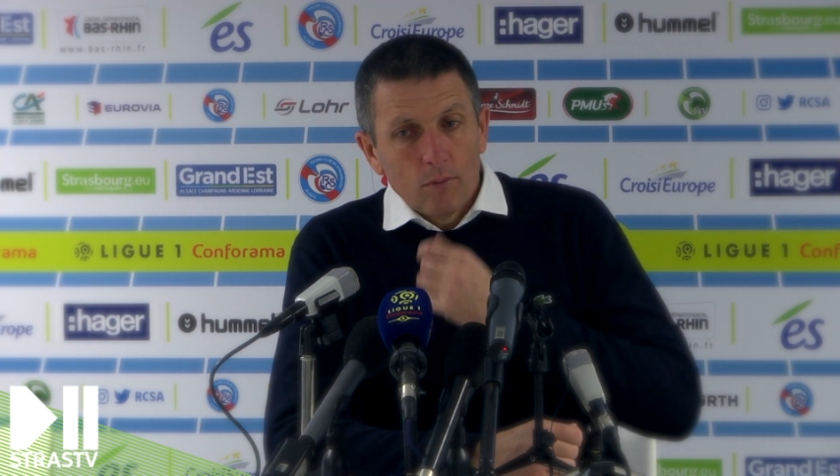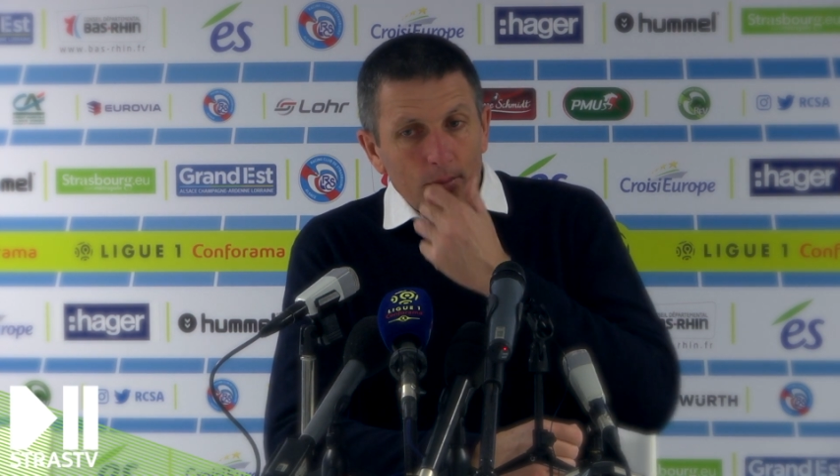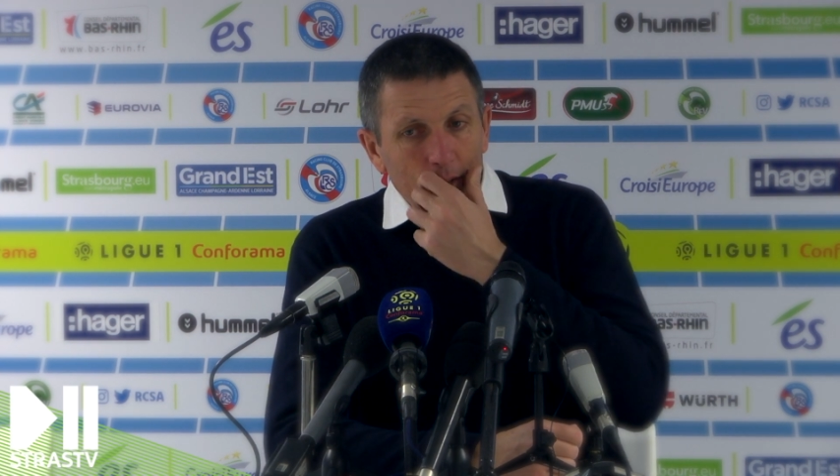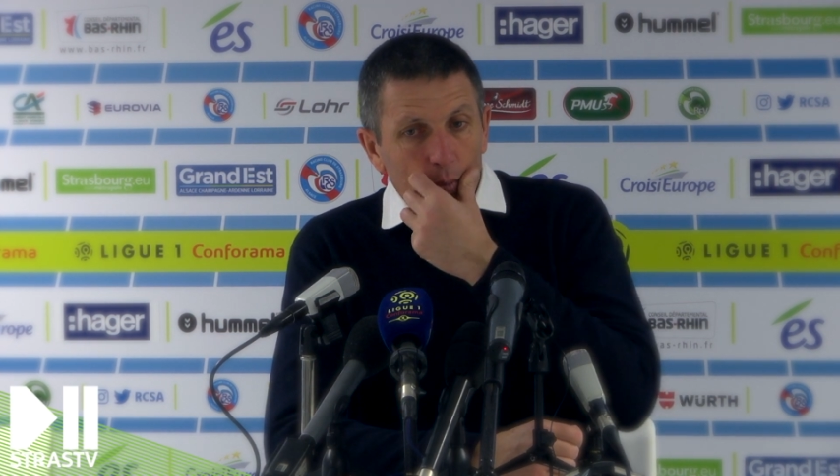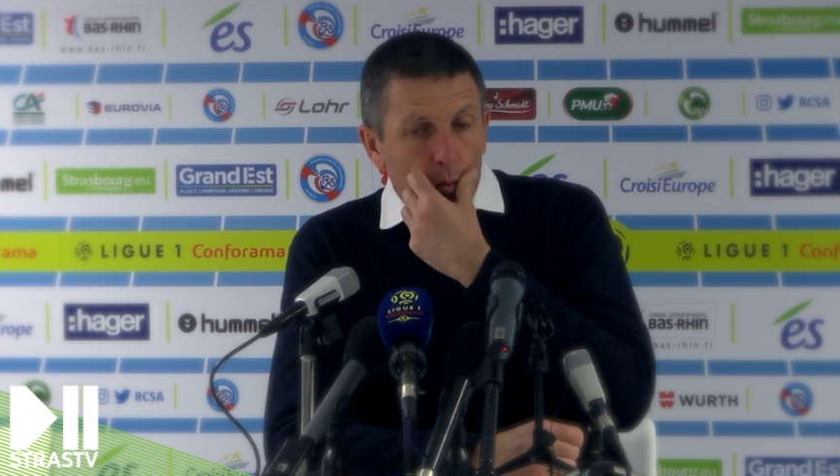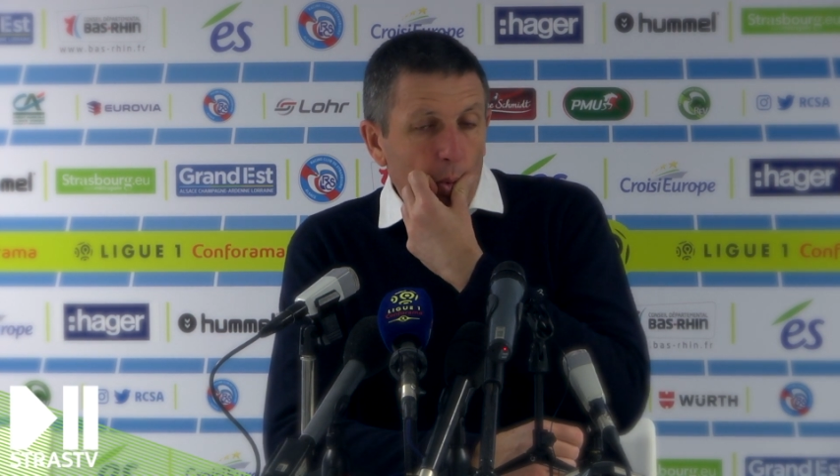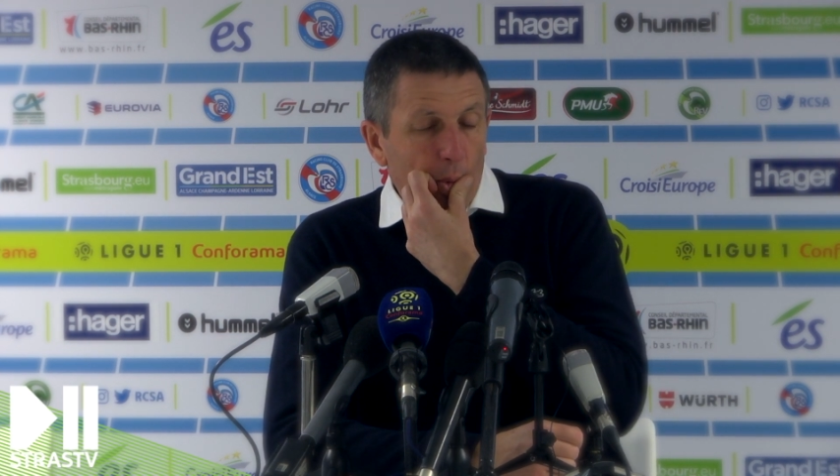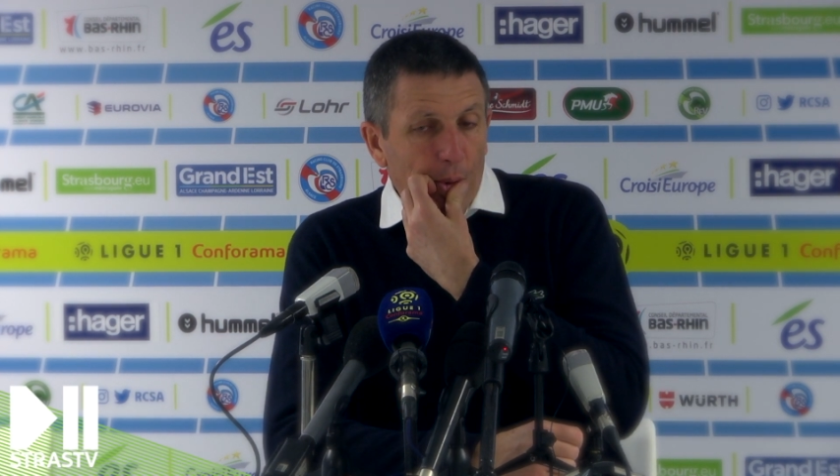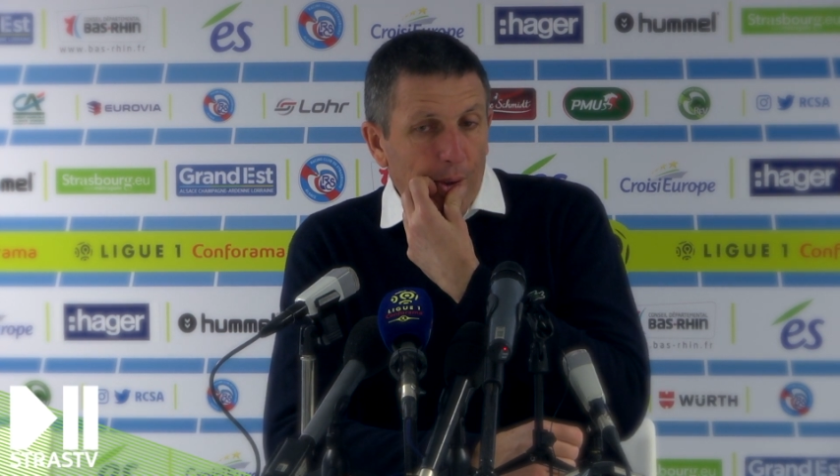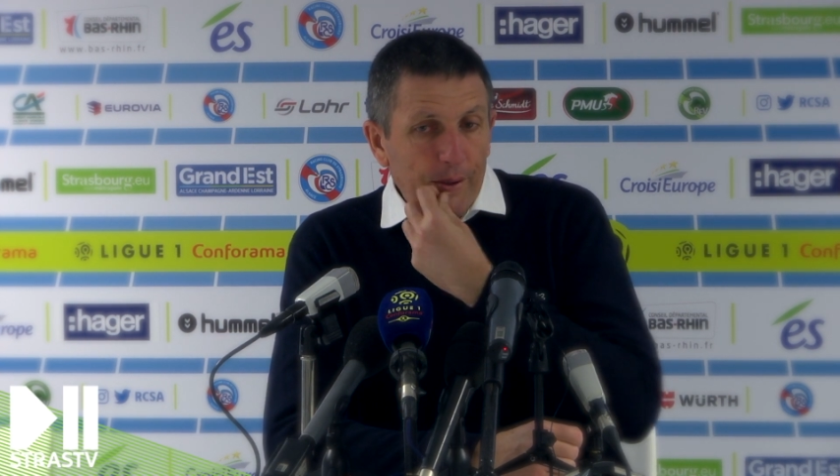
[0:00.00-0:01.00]
mais bon,
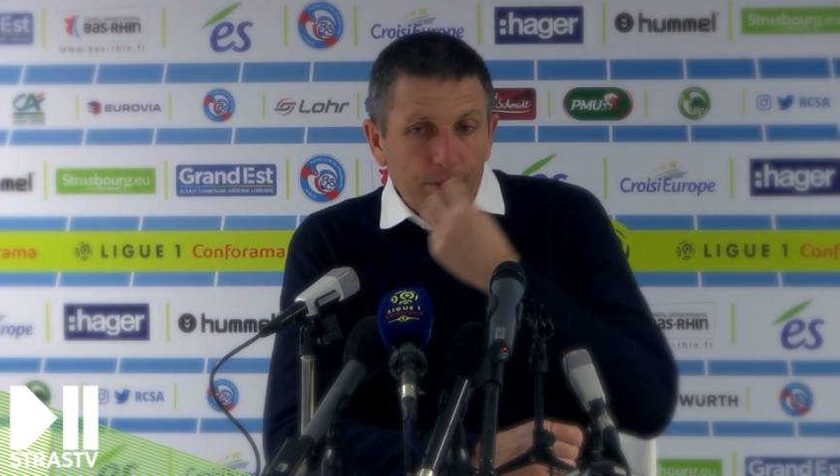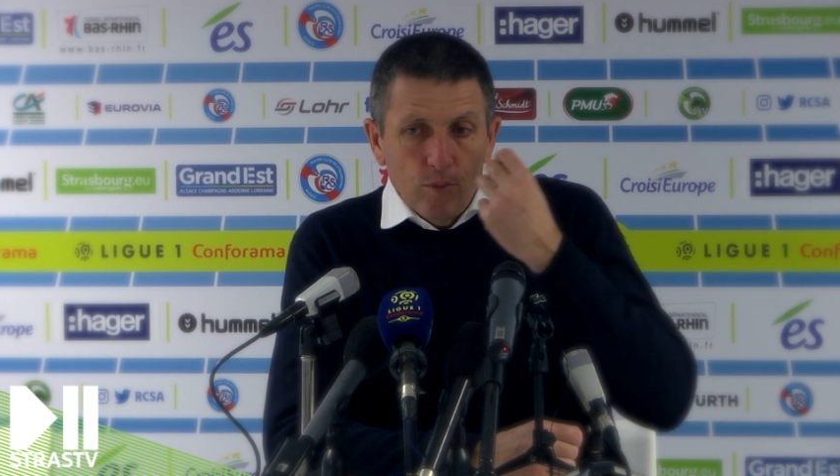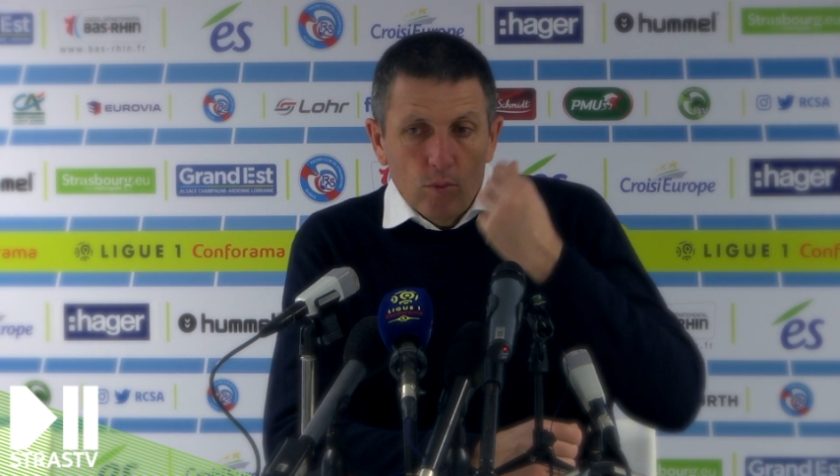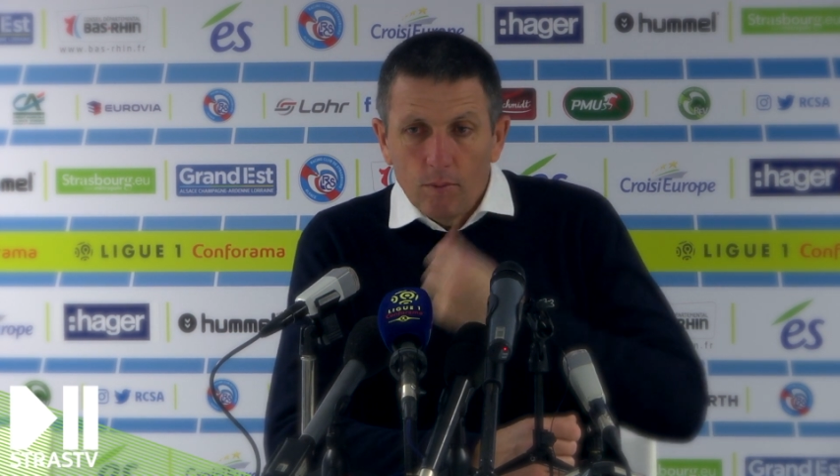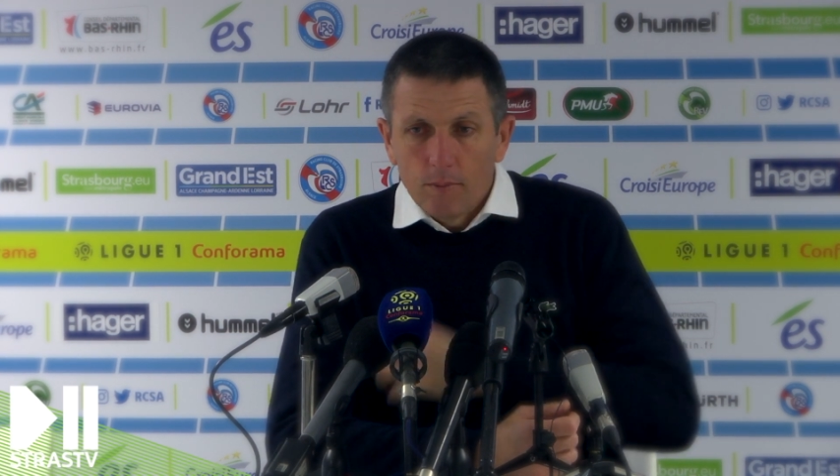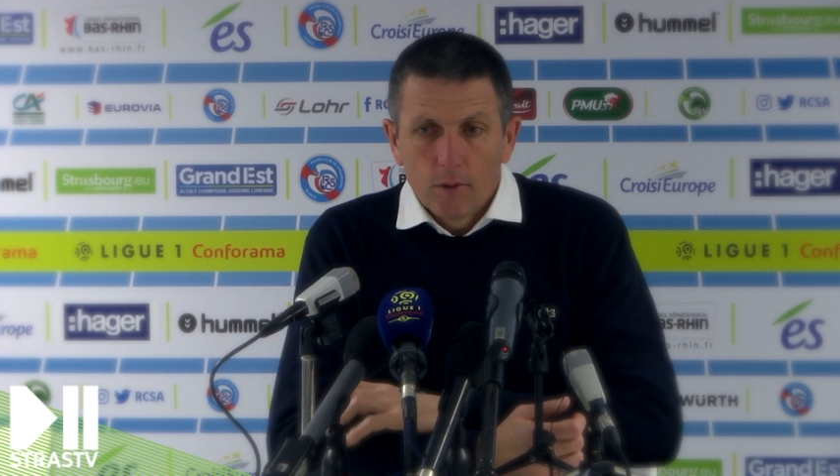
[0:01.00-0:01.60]
voilà, il faut,